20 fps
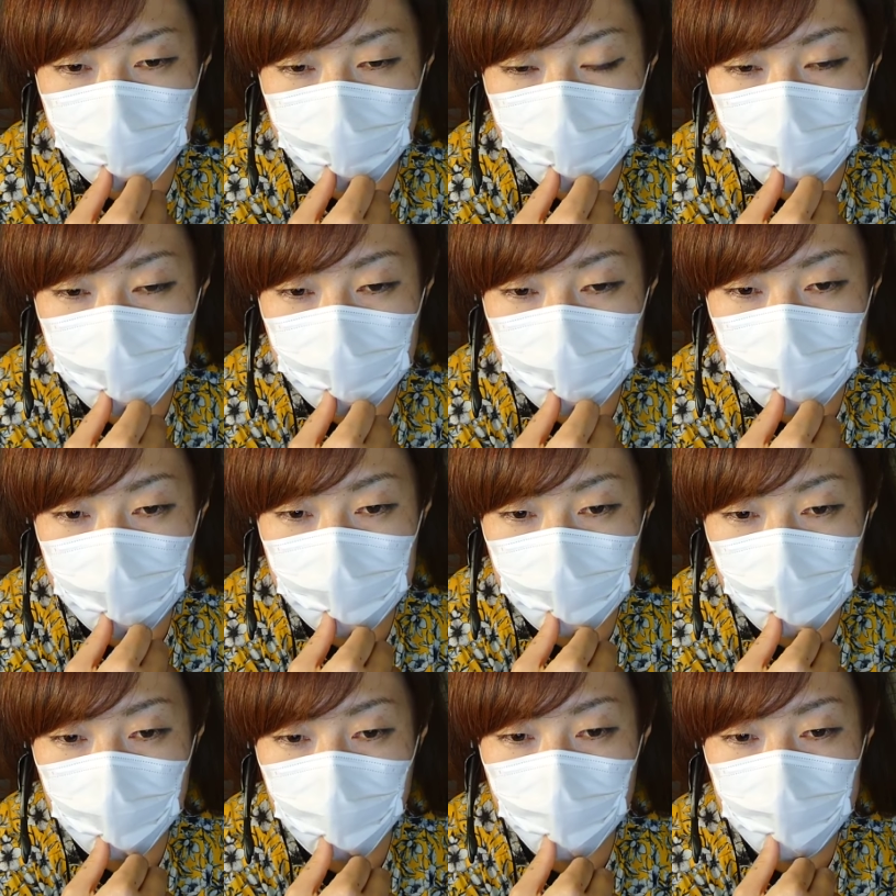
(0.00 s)
さつき
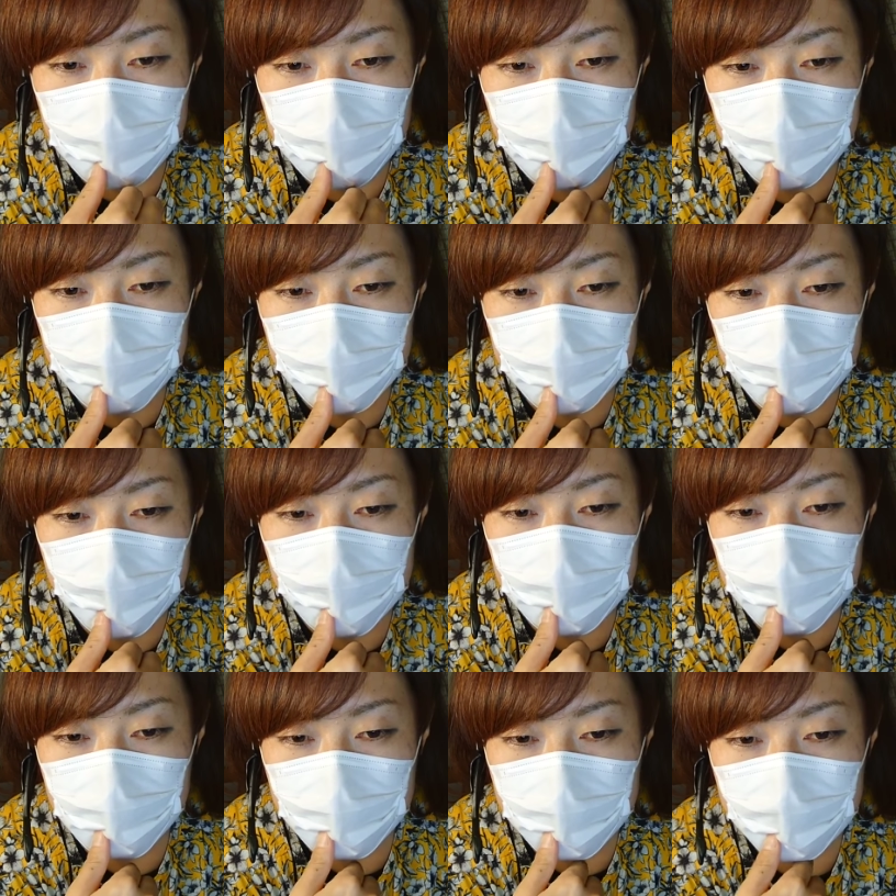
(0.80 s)
さん、マスクはない
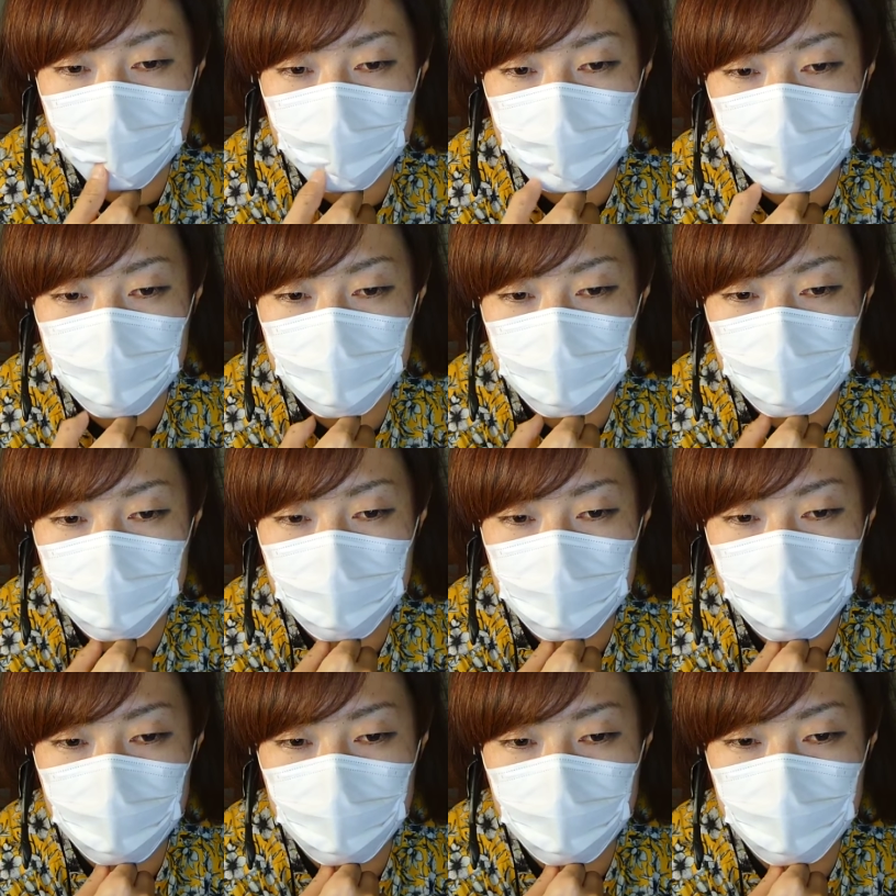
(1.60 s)
よね。親
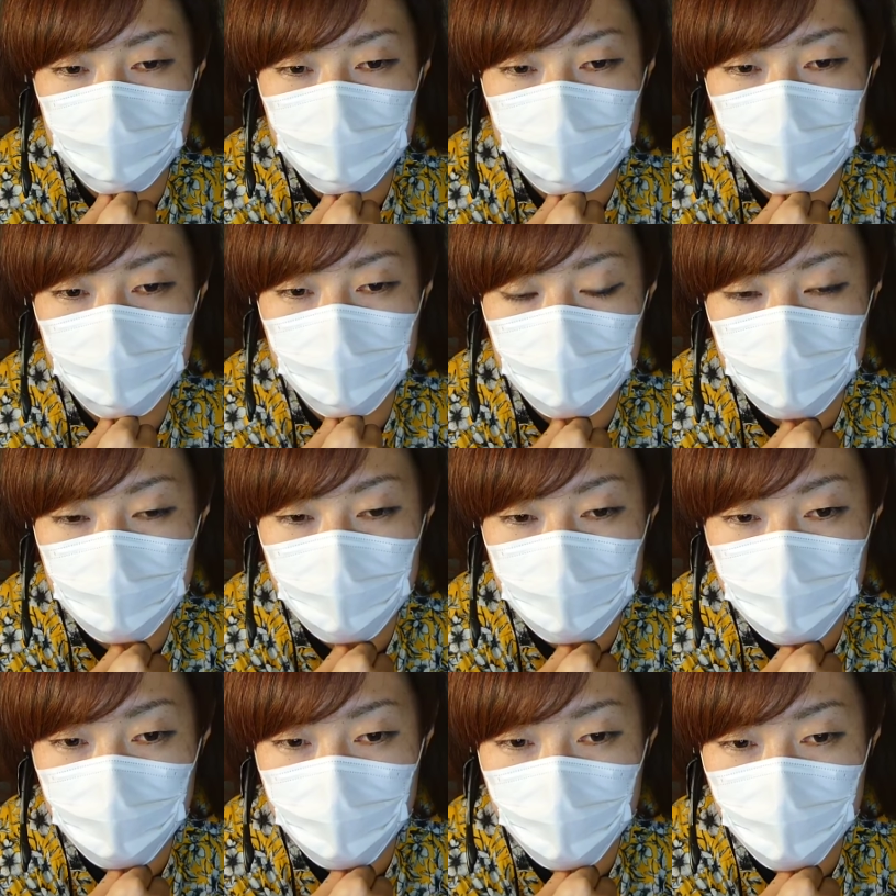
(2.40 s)
切すぎてし
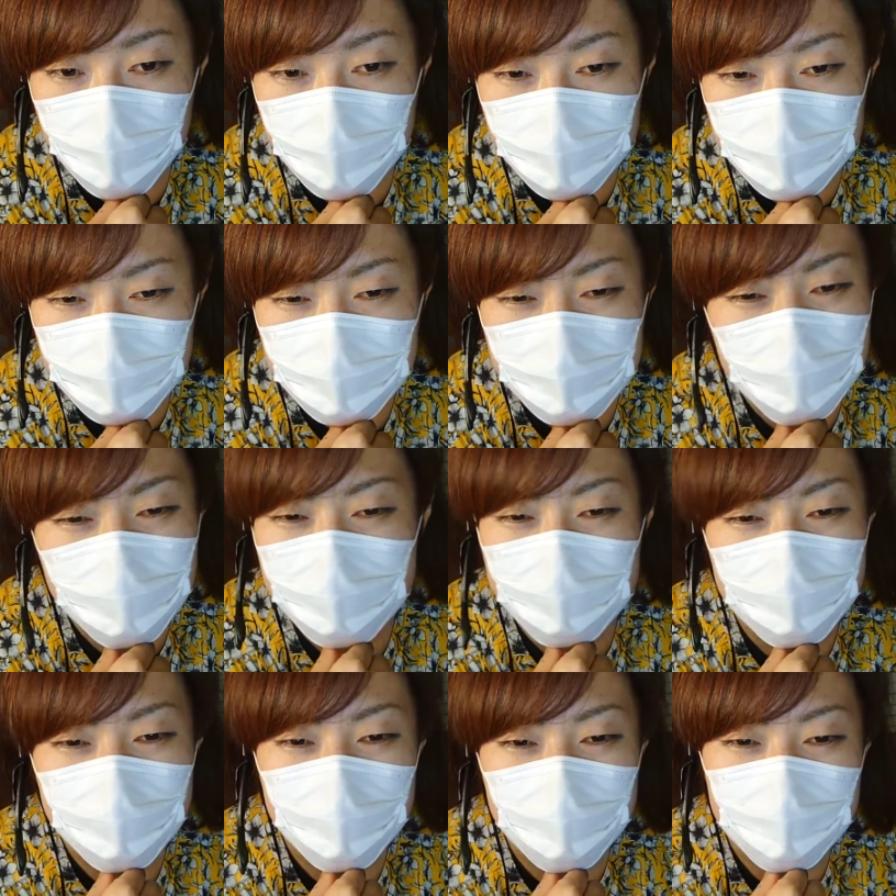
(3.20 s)
びれます。いやい
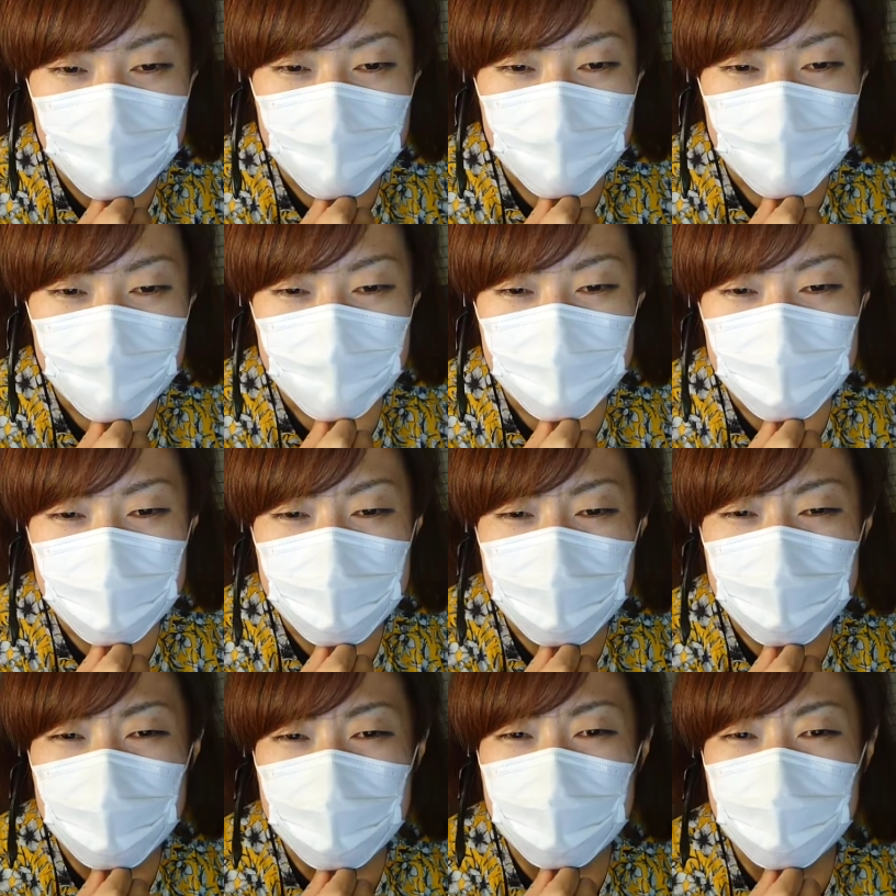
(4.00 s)
や、親
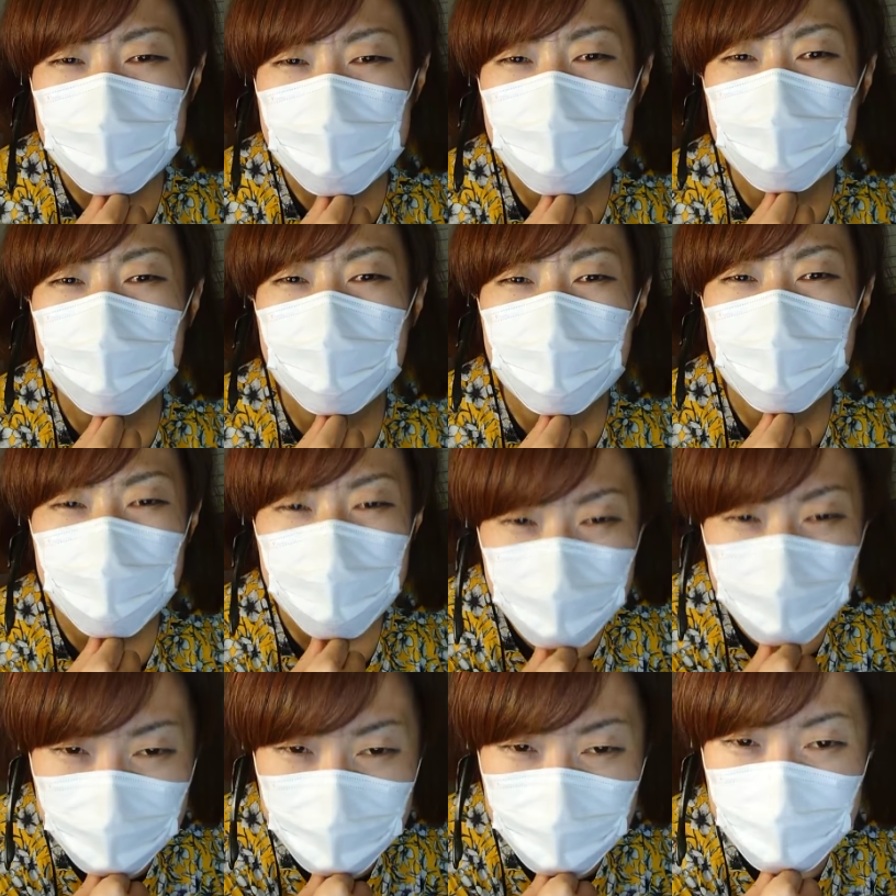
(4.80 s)
切なのはさ
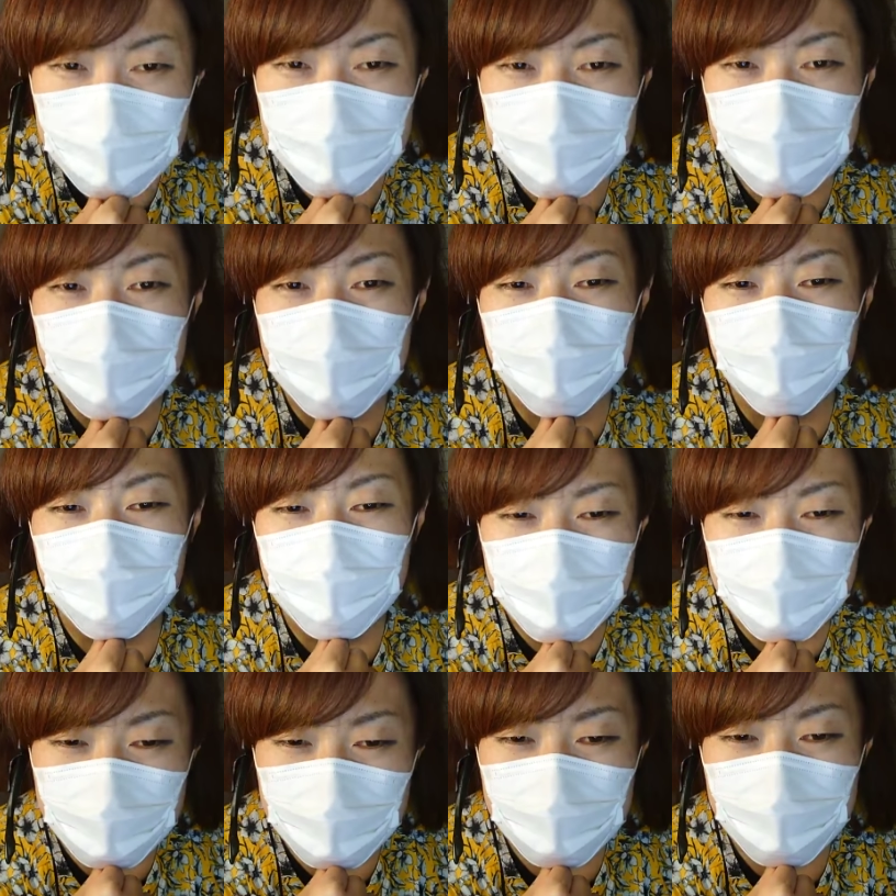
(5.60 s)
つきさん、
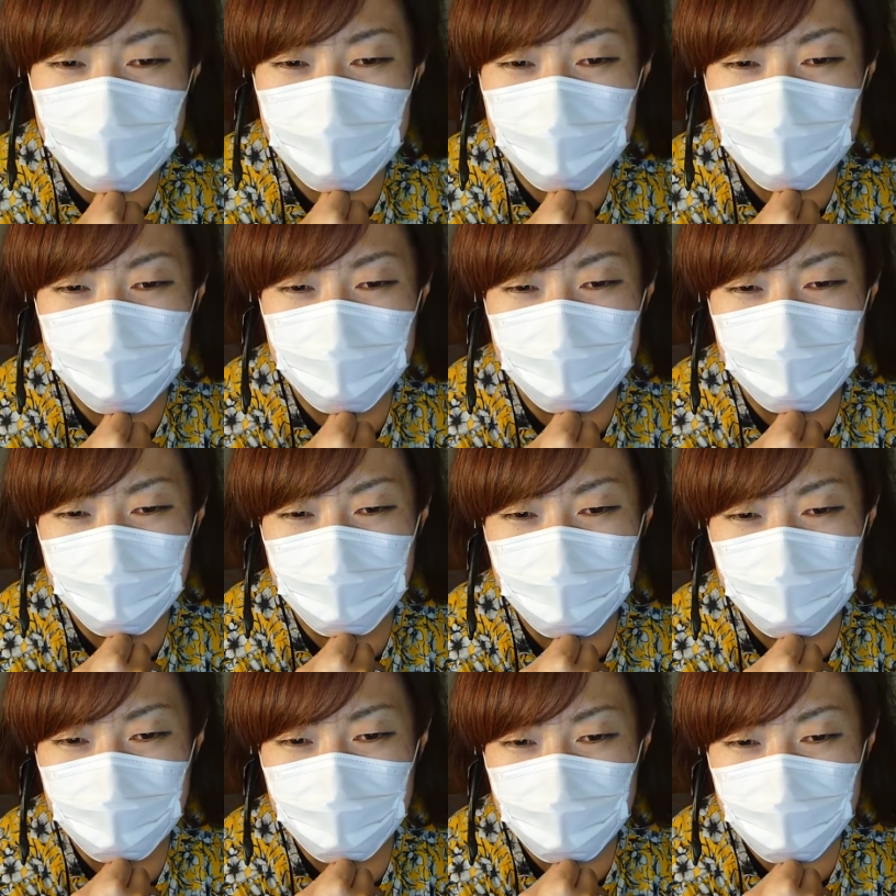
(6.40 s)
皆さんで
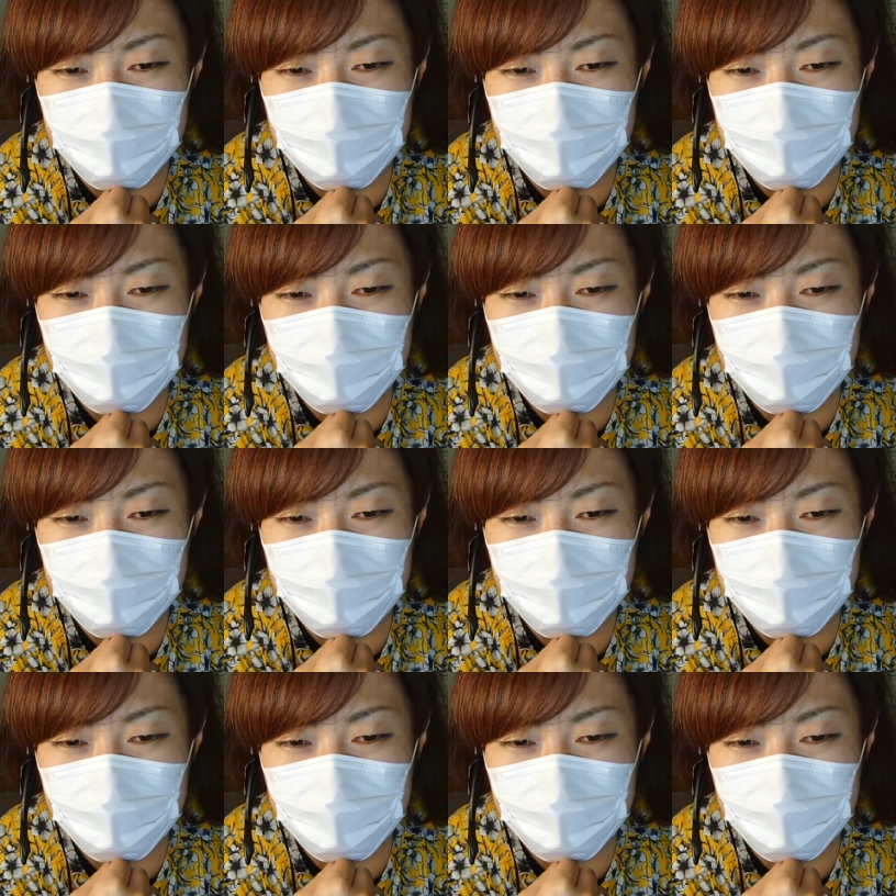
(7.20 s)
す。ん